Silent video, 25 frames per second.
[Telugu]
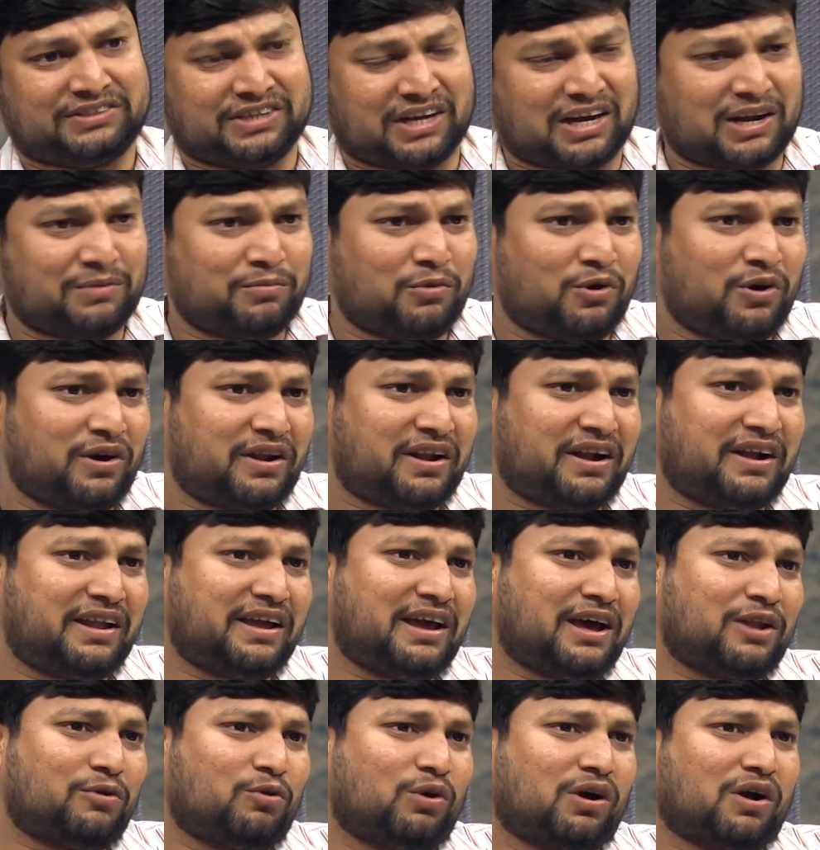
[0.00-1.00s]
జగన్మోహన్
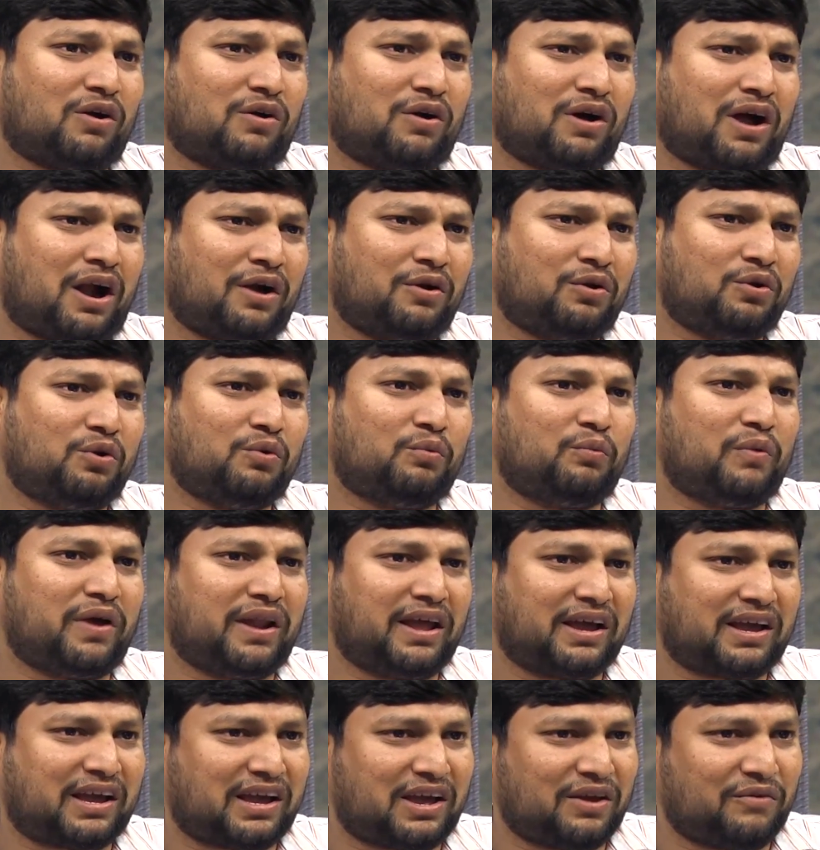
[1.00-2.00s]
రెడ్డి గారు ఒక అడుగు
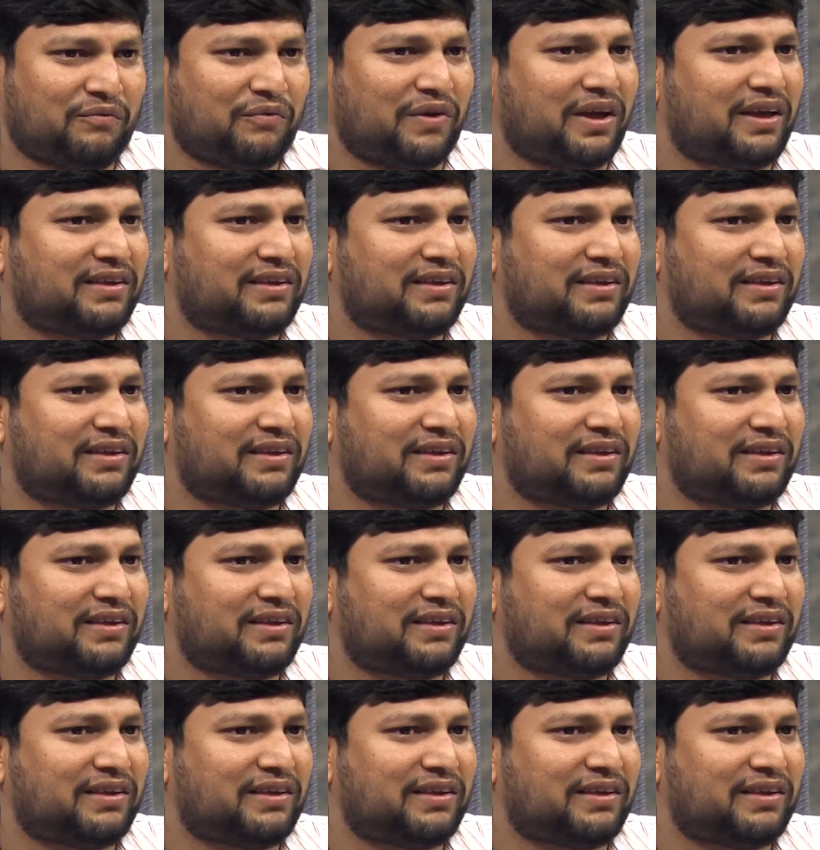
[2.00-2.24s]
వెనక్కి